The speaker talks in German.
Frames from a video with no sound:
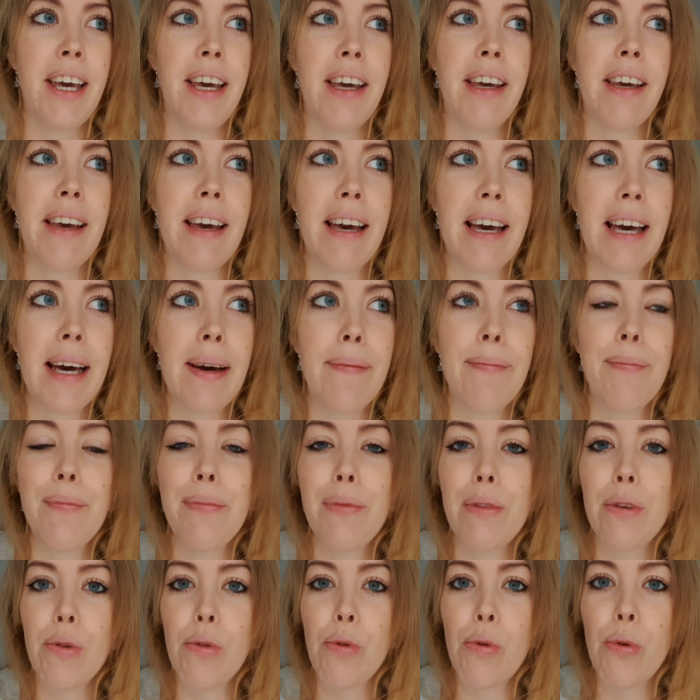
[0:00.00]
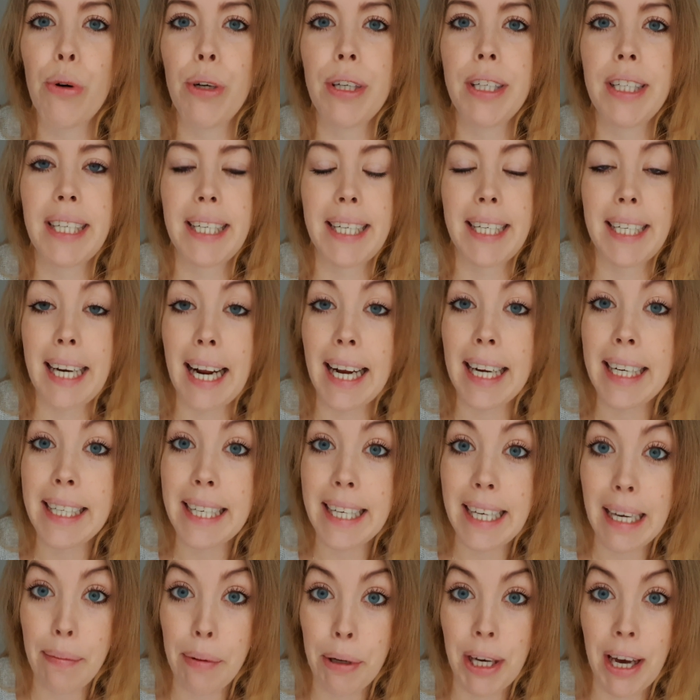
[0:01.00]
Ähm, und ich dachte, ich
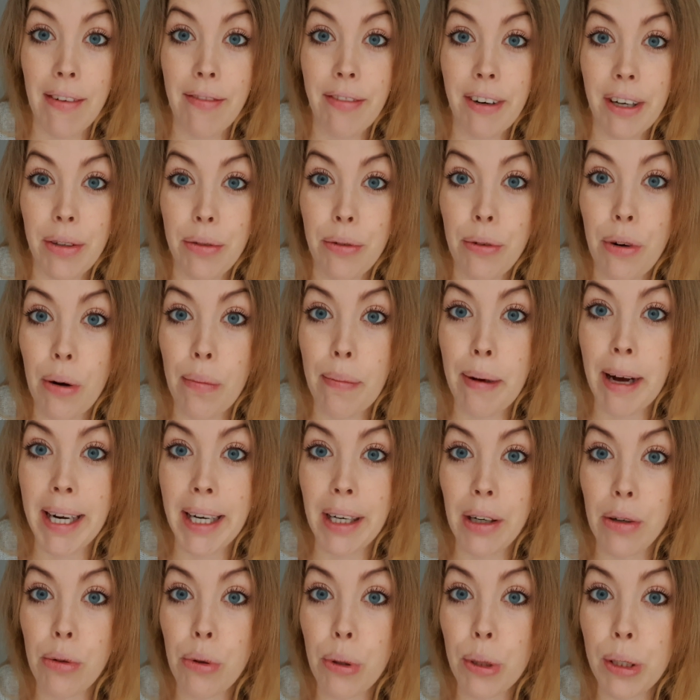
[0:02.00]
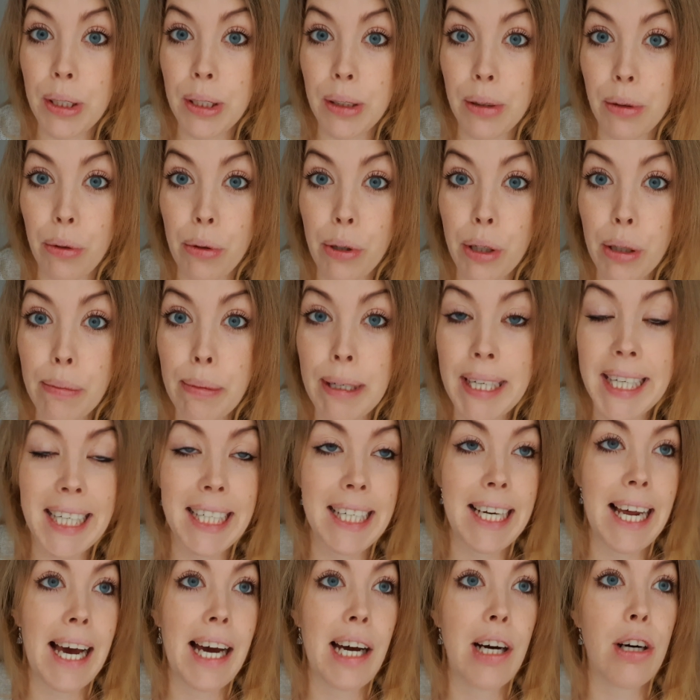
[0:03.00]
gebe euch einfach nur noch mal einen kurzen Rückblick
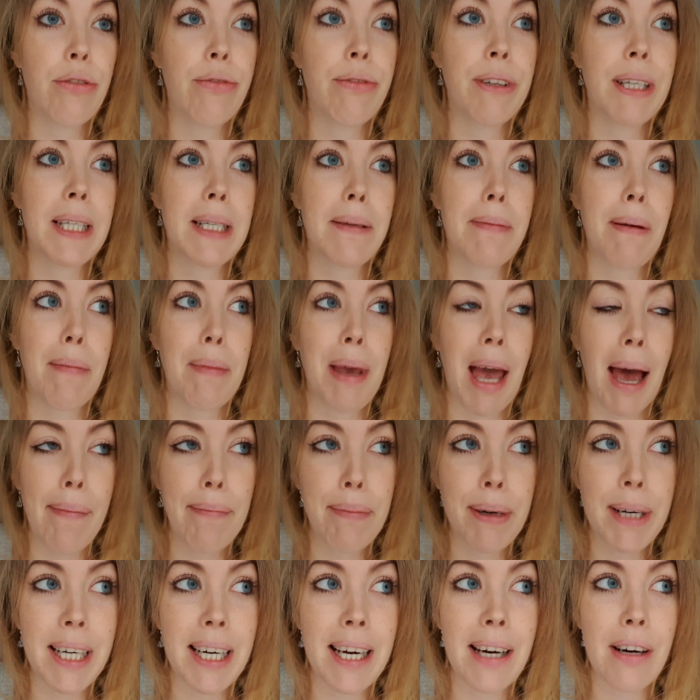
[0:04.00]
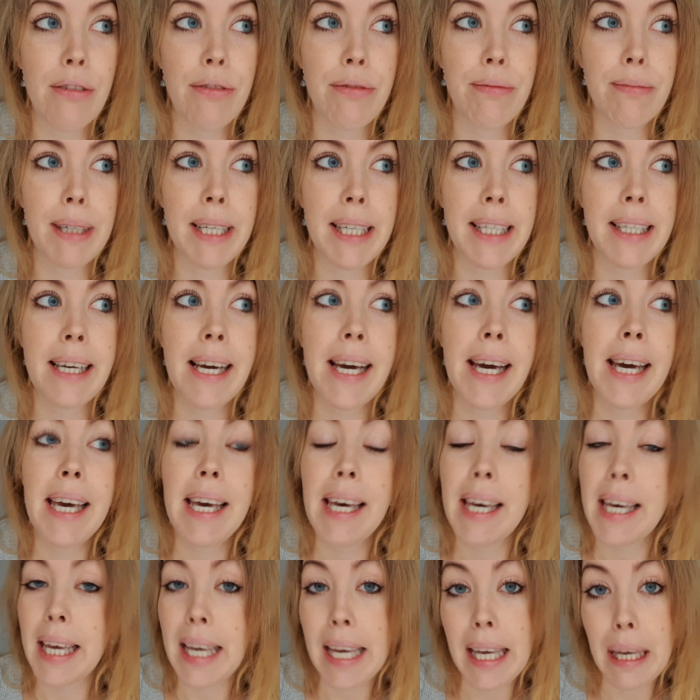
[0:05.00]
darauf, wie das bei mir abgelaufen ist.
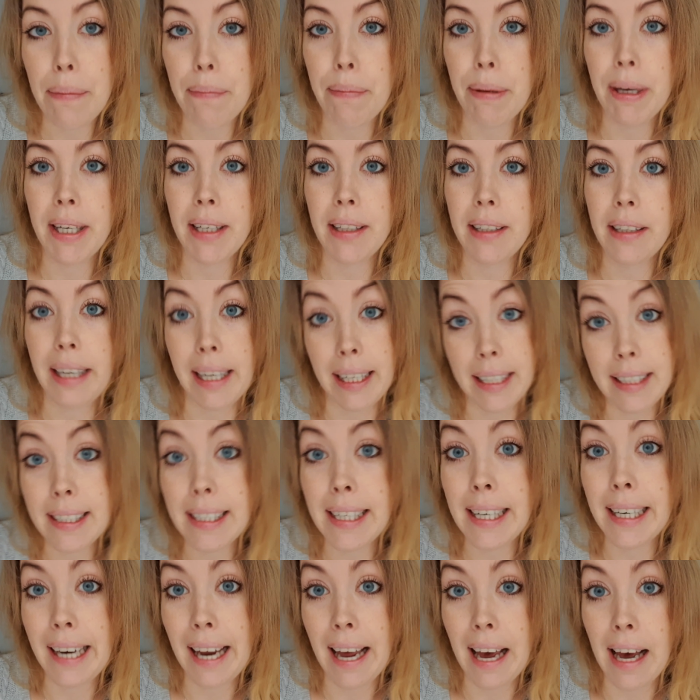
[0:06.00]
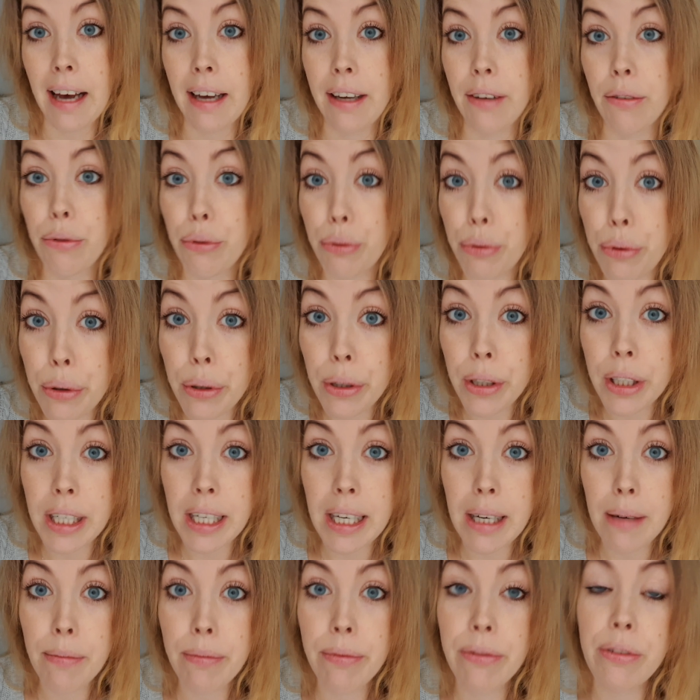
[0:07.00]
Ich bin ganz klar für die
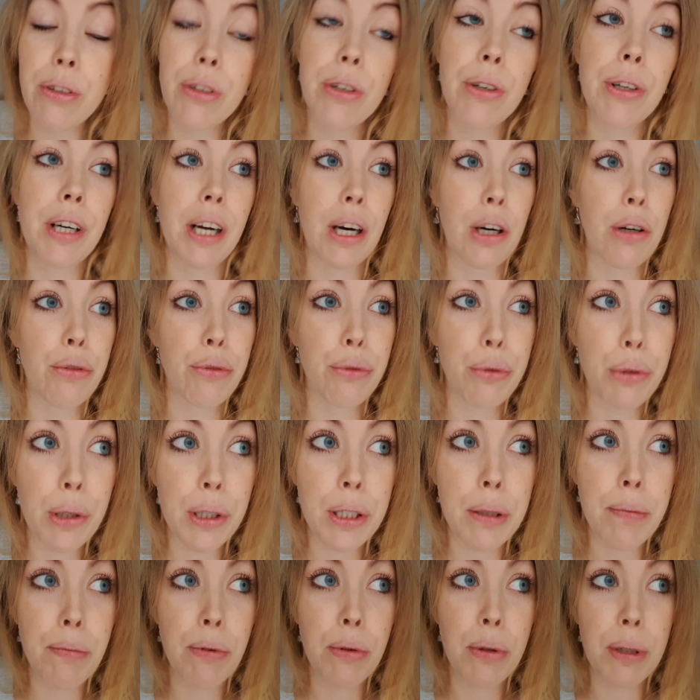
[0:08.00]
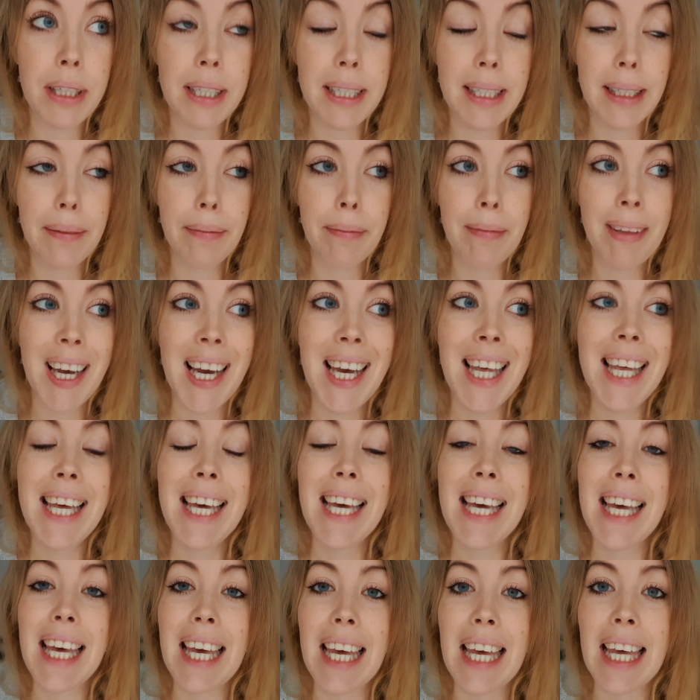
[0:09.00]
Impfung und auch fürs Boostern.
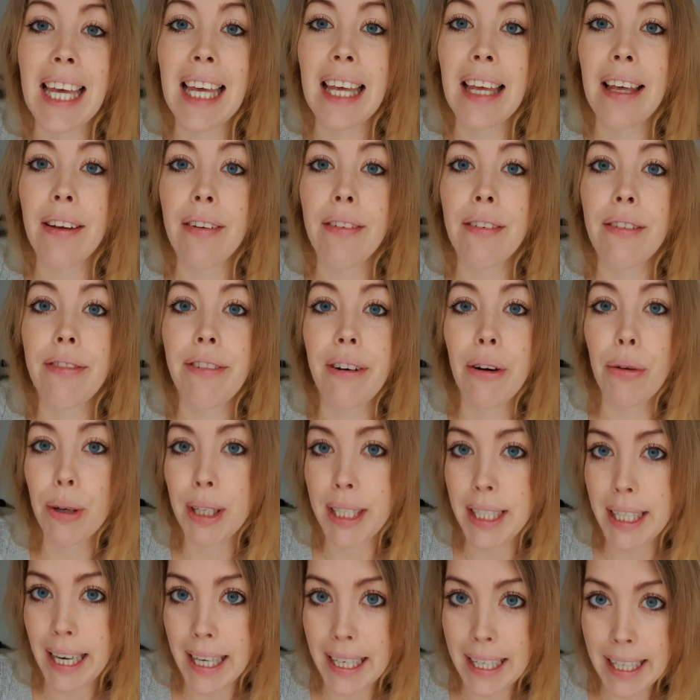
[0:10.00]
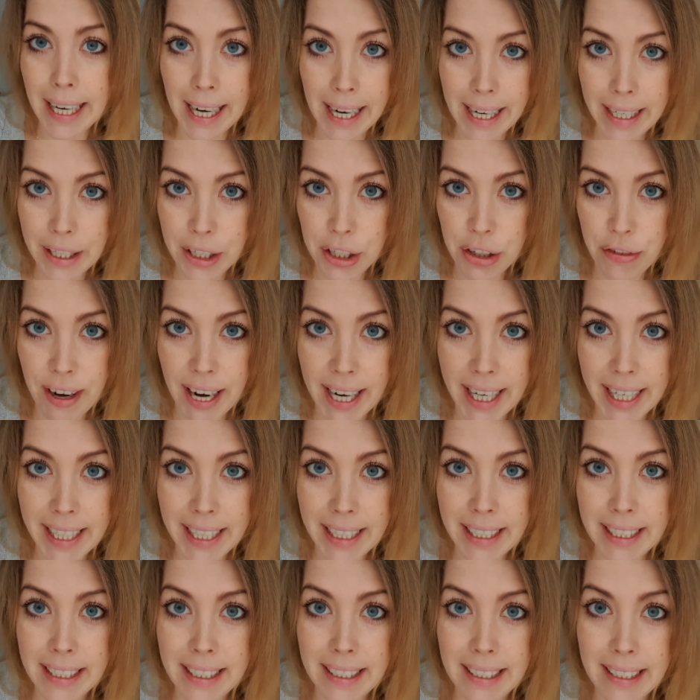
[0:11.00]
Ich verurteile keine
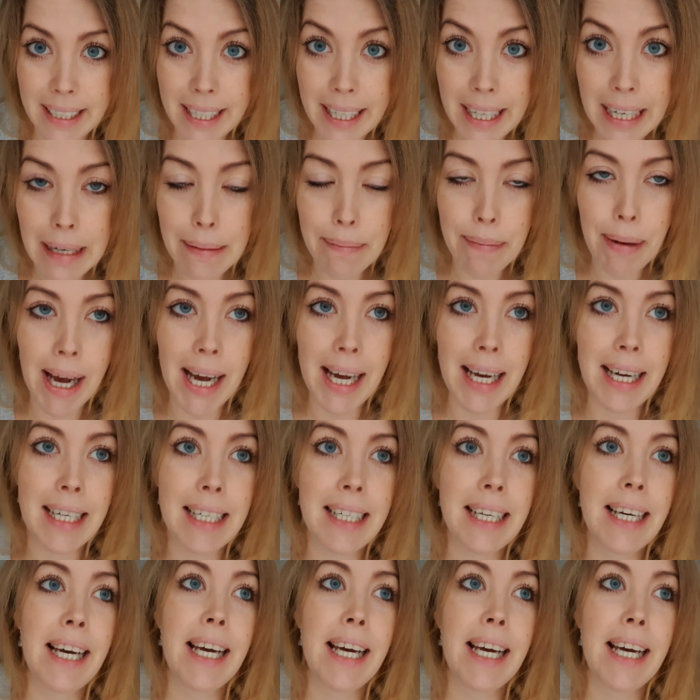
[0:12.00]
Schwangere, die es nicht macht.